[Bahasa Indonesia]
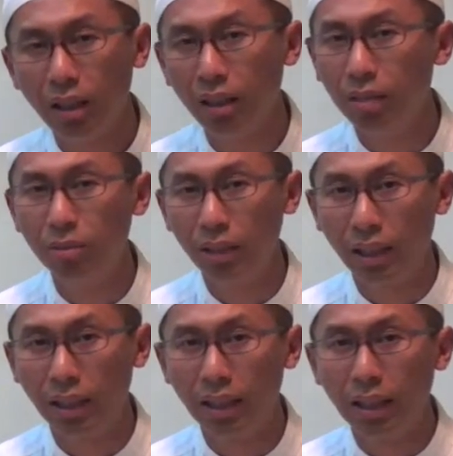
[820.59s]
Allah
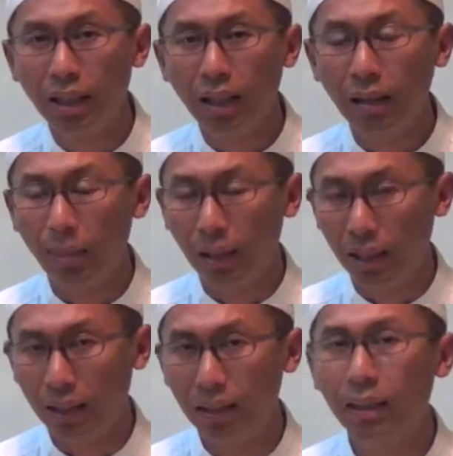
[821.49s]
muliakan.
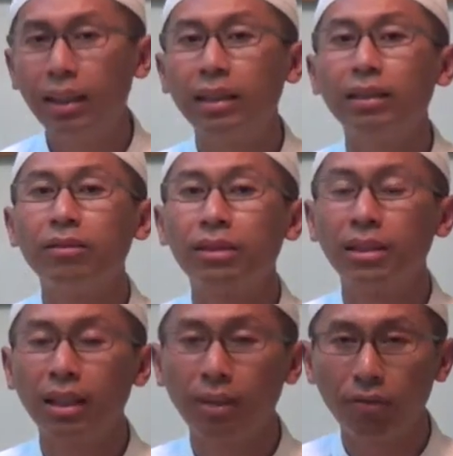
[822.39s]
Apalagi nanti
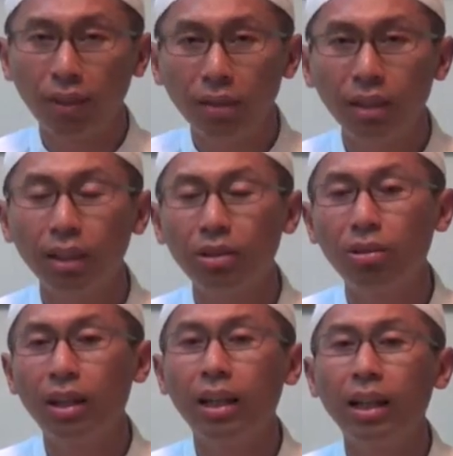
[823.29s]
ketika fadl
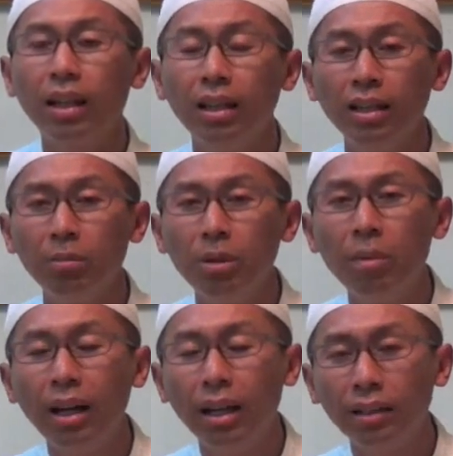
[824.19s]
itu adalah
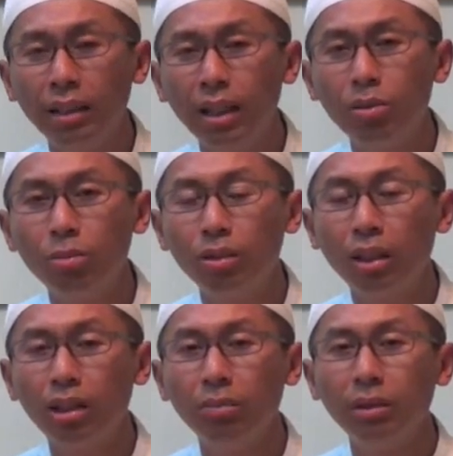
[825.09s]
bima
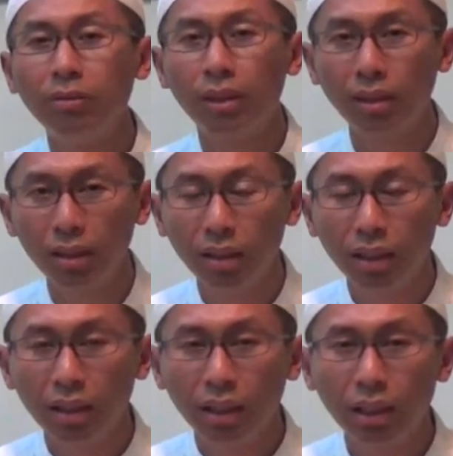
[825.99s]
atahumullah min fadl
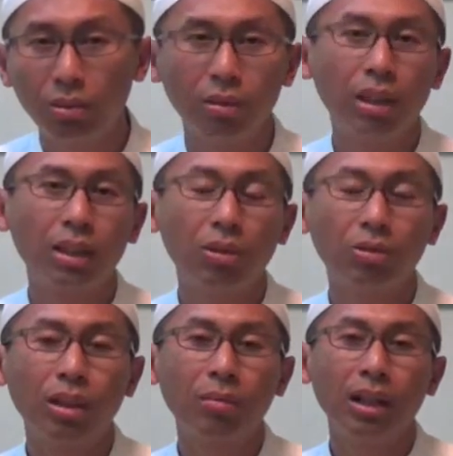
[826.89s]
itu dari
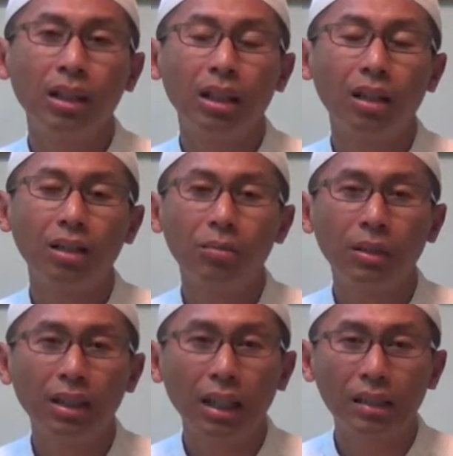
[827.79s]
keutamaan yang Allah
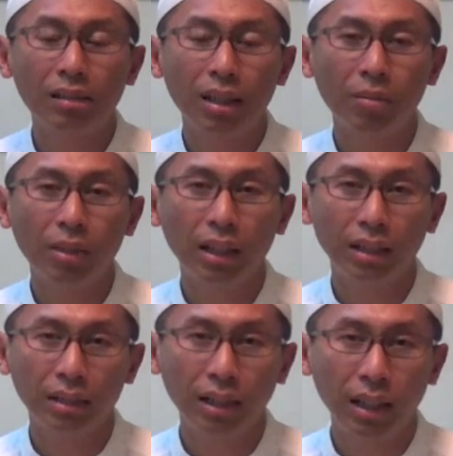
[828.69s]
berikan setelah
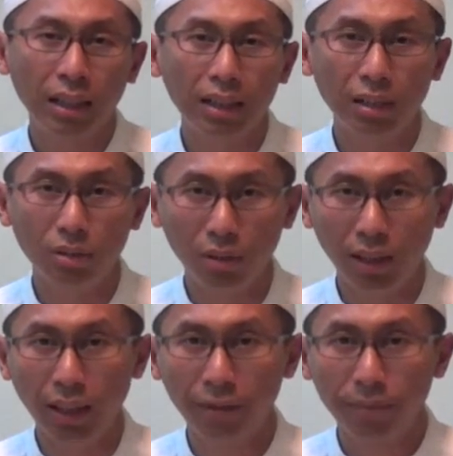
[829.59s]
mereka tidak ada di
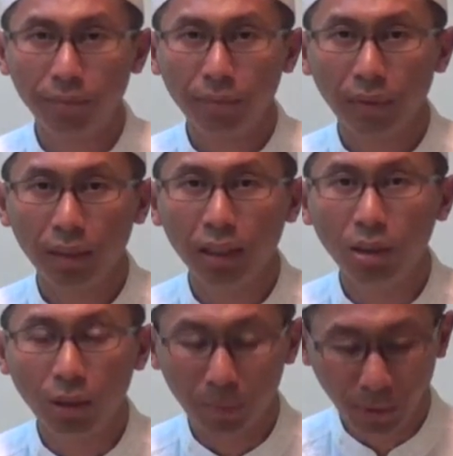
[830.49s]
dunia. Ini
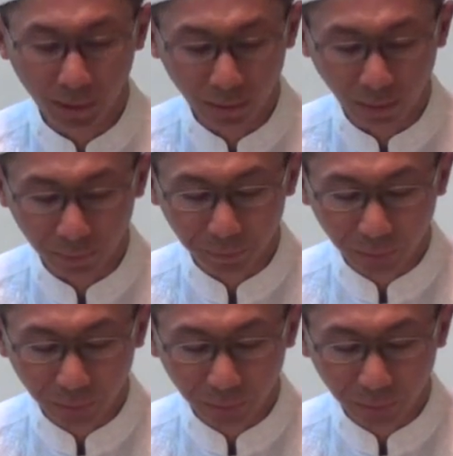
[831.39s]
luar biasa.